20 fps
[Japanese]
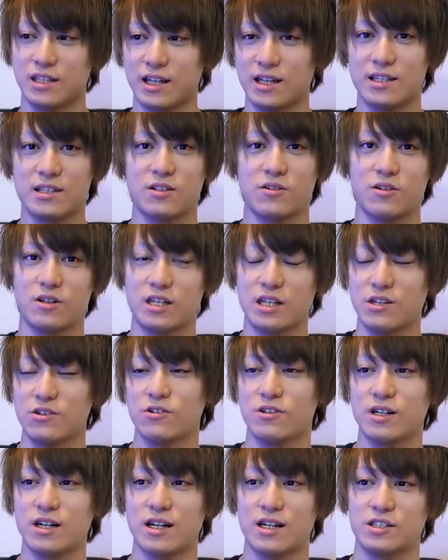退する理
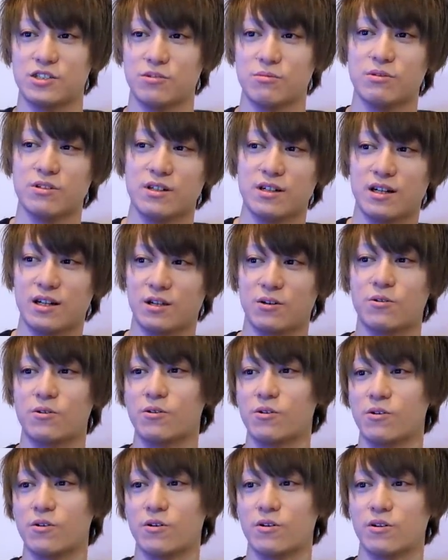由が自分から
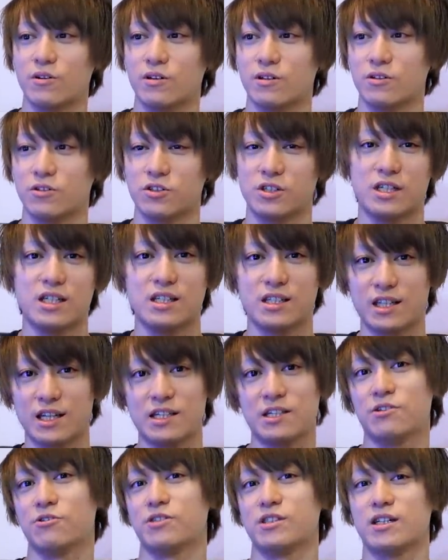こう、よし、引
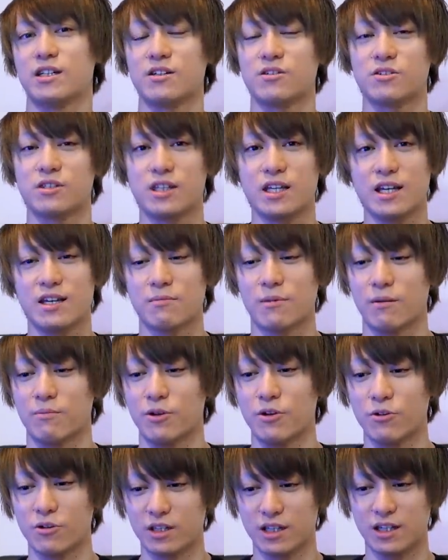退しようじゃなくて、まあ、
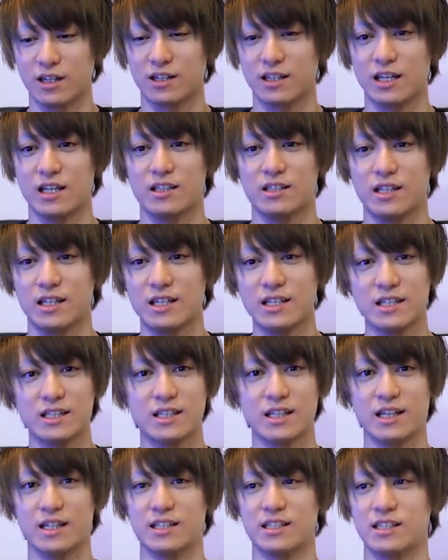病気が原因で引
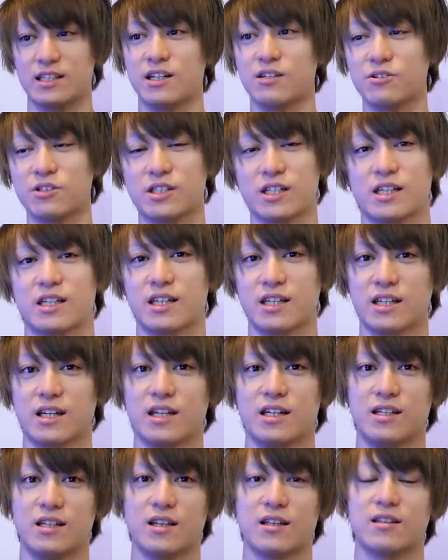退しなくちゃいけな
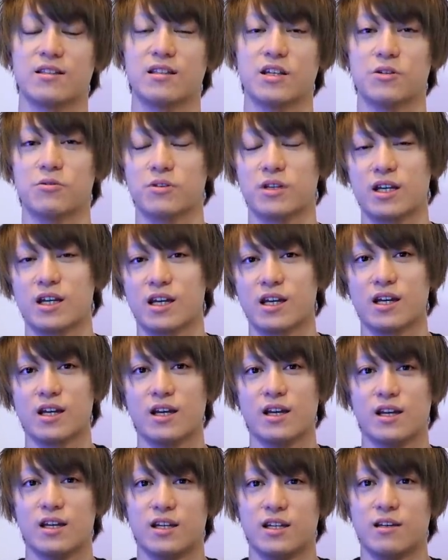いだったので、
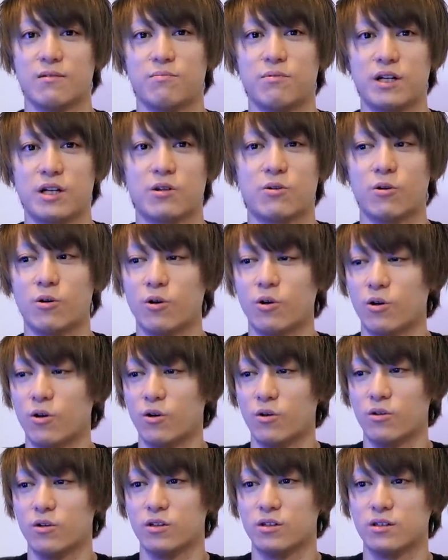やっぱり
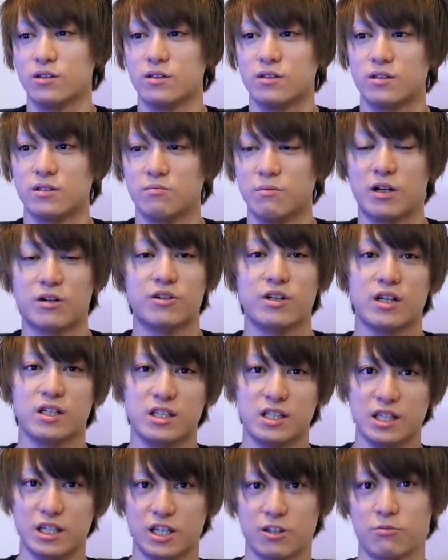こう、まあ、悔
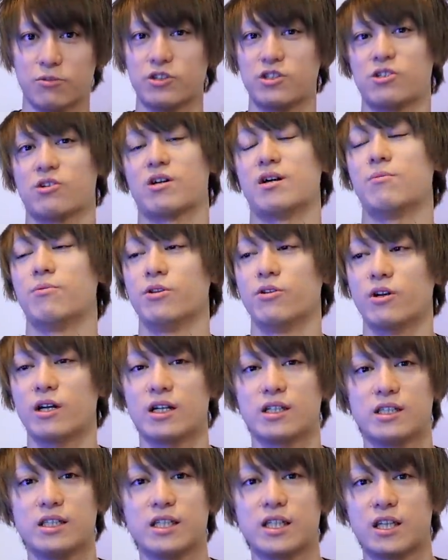しい気持ちとかもど
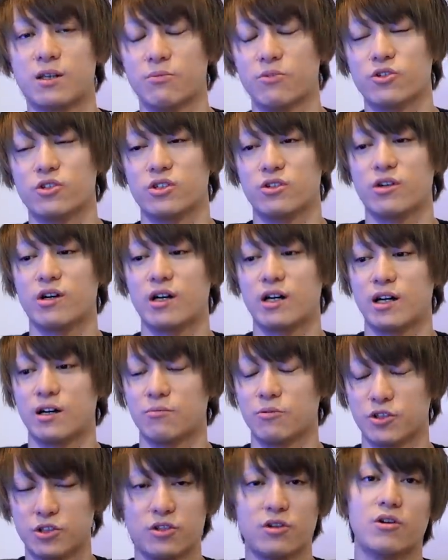かしい気持ちは
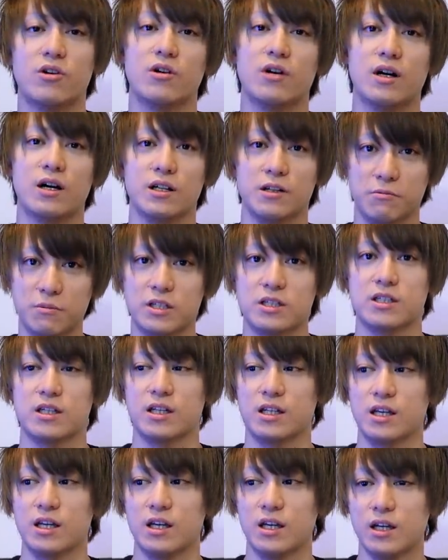もちろんありまし
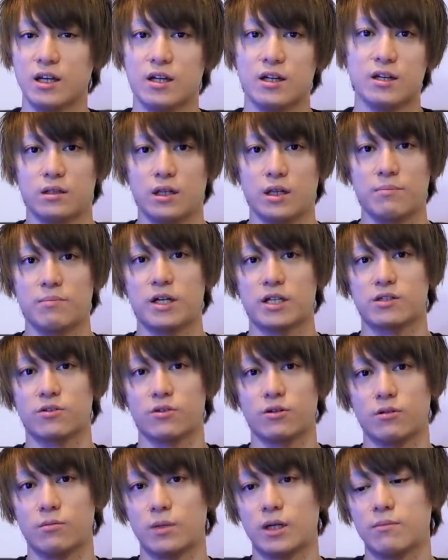たね。で、まあ、
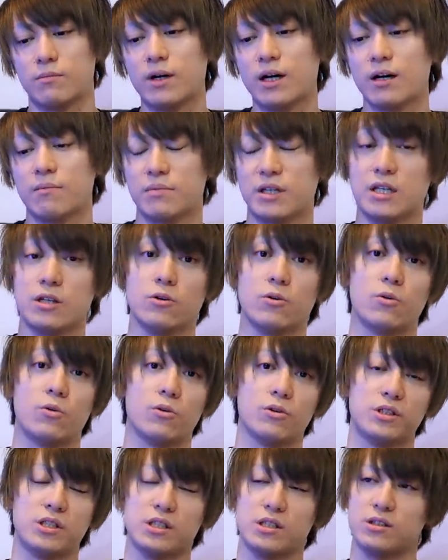そのまま
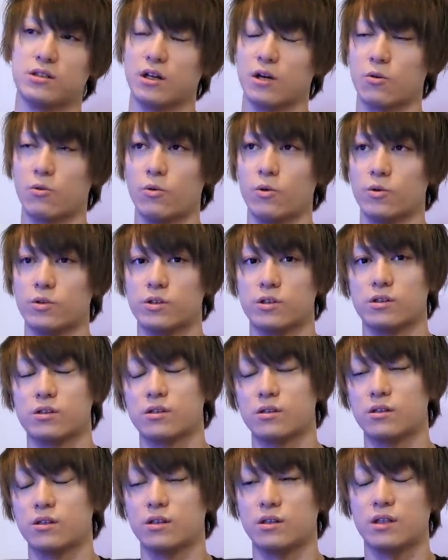ビーオーフォー シーズンがこう
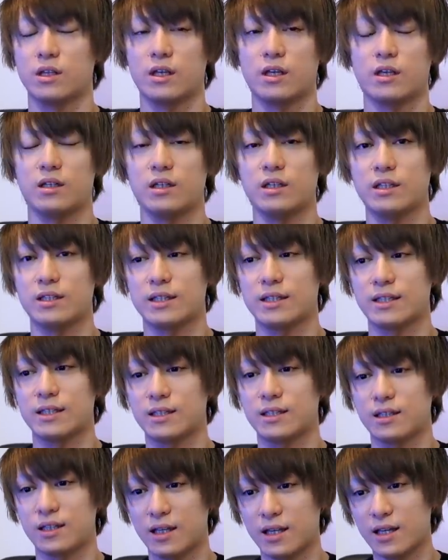進んでいっ
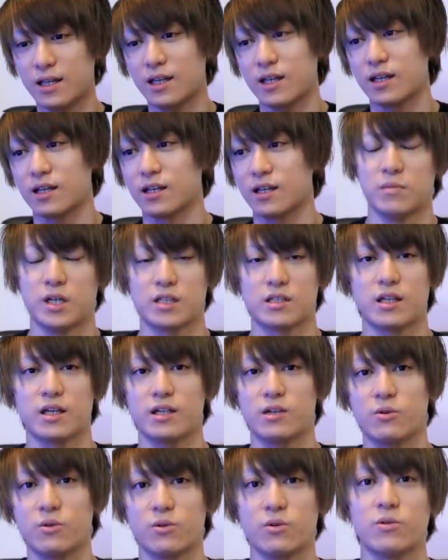て、まあ、
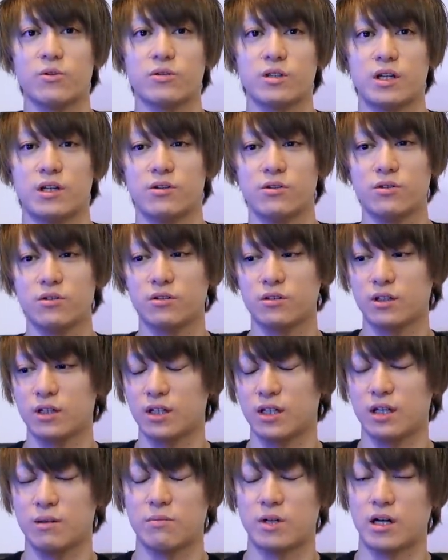最後の方でルーク
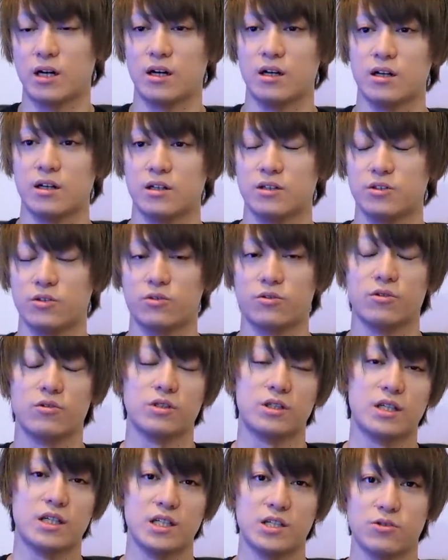がね、まあ、ちょっと
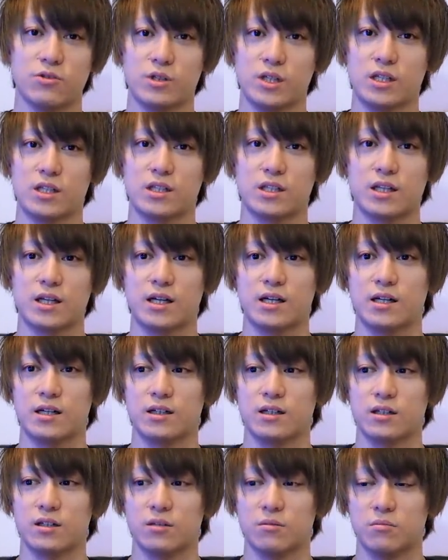選手を一
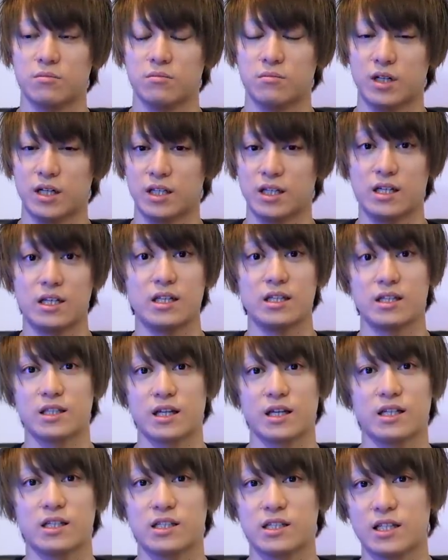旦、まあね、引
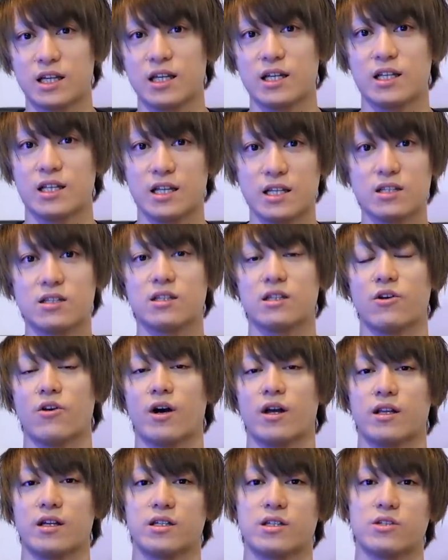退したいですっていう
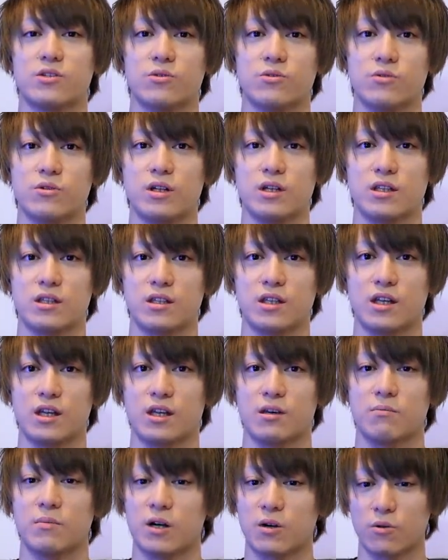話を受け
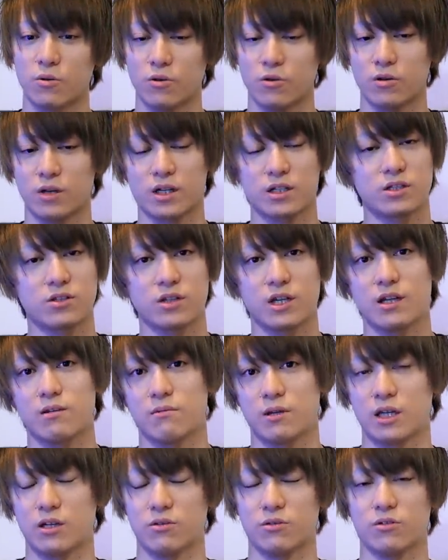て、まあ、こう、
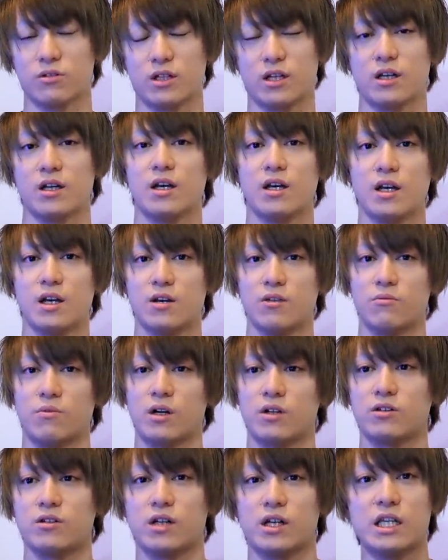ラッシュゲーミングのね、
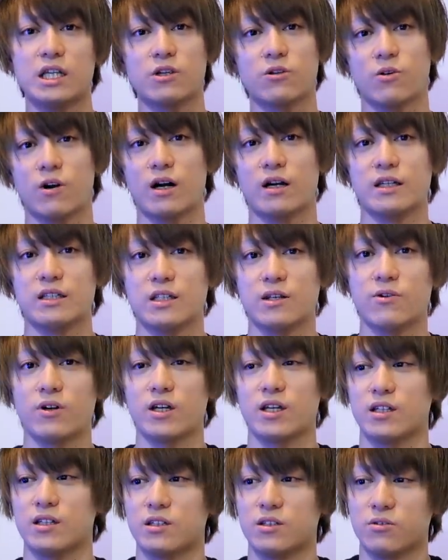枠がいっこ空いたわ
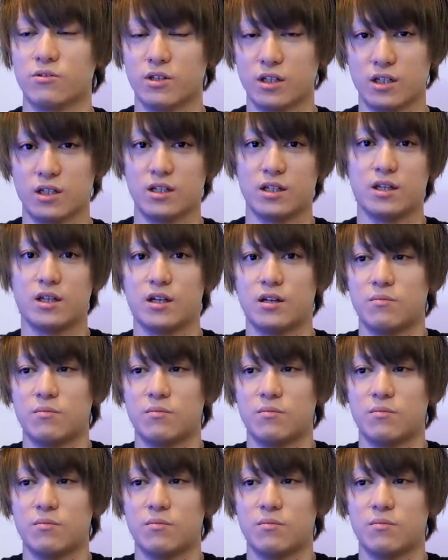けですよね。